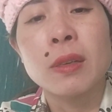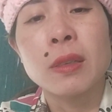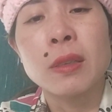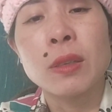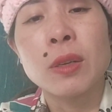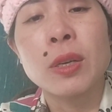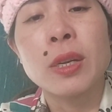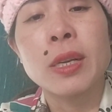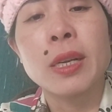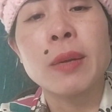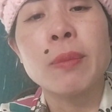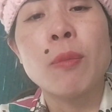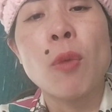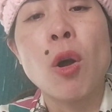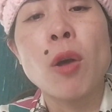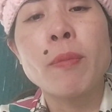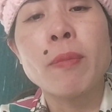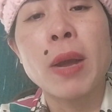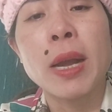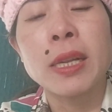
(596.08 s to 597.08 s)
thì cho nên cái
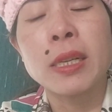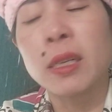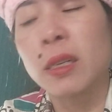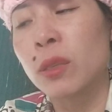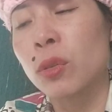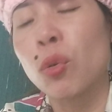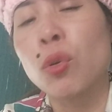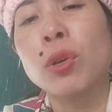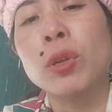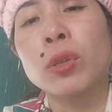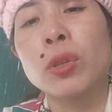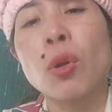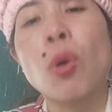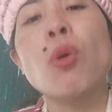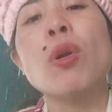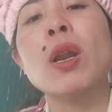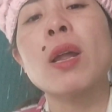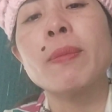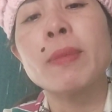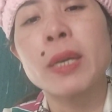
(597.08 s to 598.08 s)
món mày chắc thối
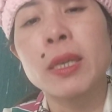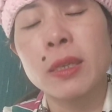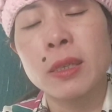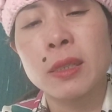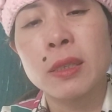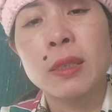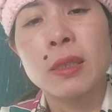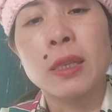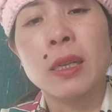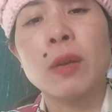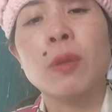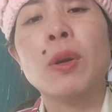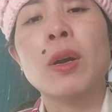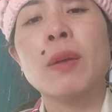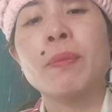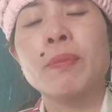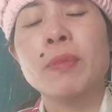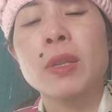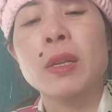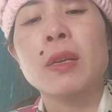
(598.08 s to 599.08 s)
thối lắm á hiểu
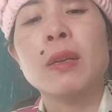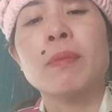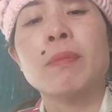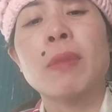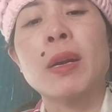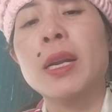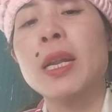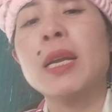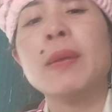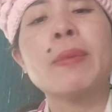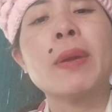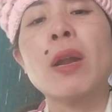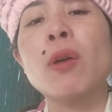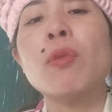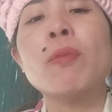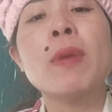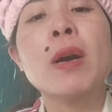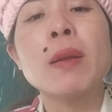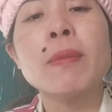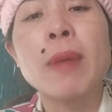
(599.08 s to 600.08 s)
không bà đi mà
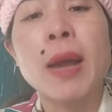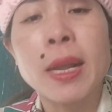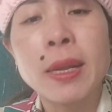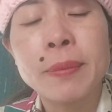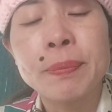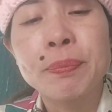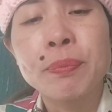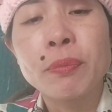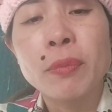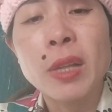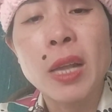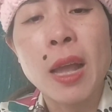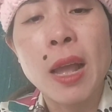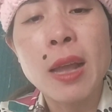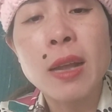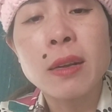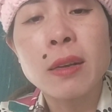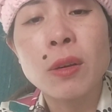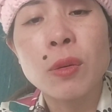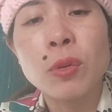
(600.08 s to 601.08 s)
đâu mướn mày
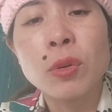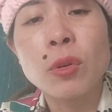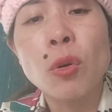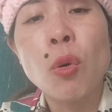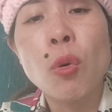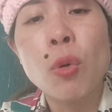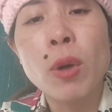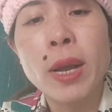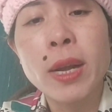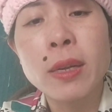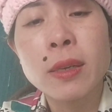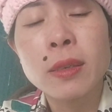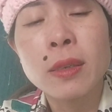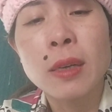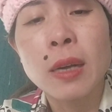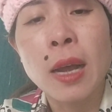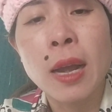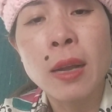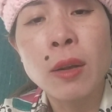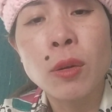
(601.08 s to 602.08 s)
hả con ngu ra
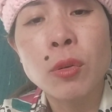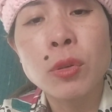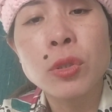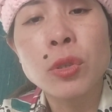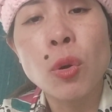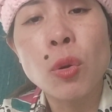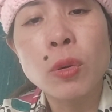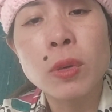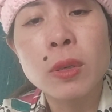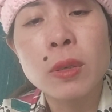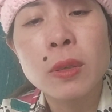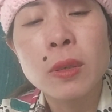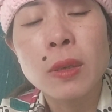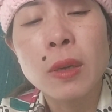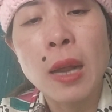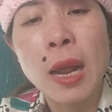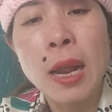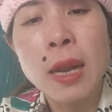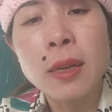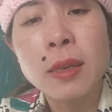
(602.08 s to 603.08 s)
hả con dốt
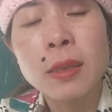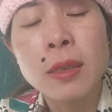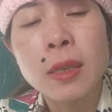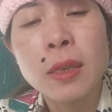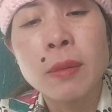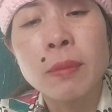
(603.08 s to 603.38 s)
hả